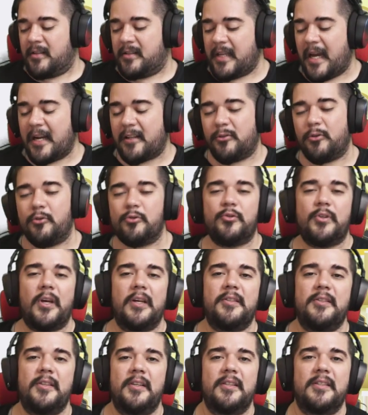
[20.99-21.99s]
Sert
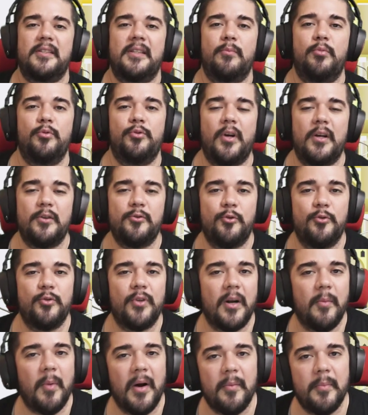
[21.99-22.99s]
Nostalji serisinde bu tarz
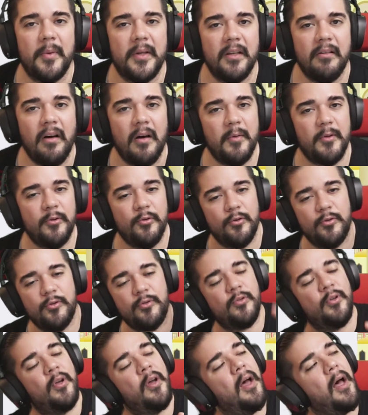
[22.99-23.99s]
oyunlara bakmaya devam
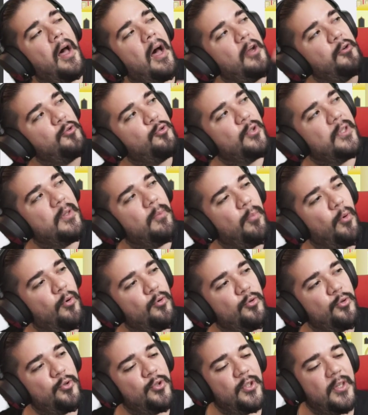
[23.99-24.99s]
ediyoruz. Ha şurada bir
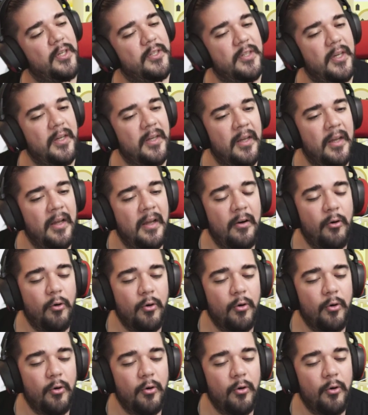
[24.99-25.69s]
boncuk çıkacak.